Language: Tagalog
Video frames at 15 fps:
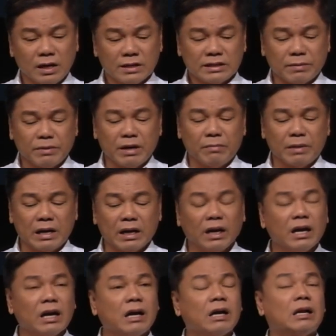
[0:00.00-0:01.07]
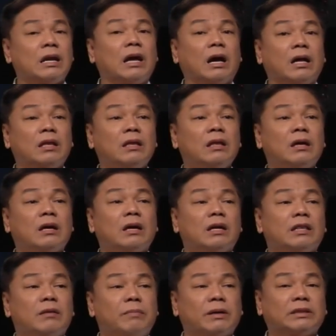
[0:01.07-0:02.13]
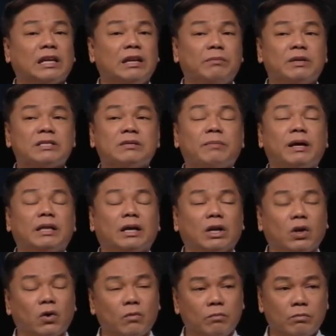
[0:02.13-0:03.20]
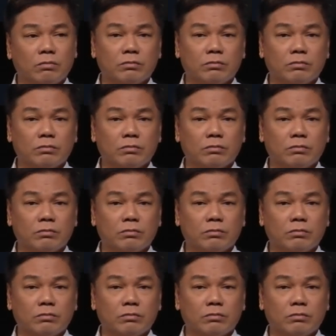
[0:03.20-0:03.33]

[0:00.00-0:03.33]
Sabi niya, malaking kahalaan na magtanim ng sama ng loob.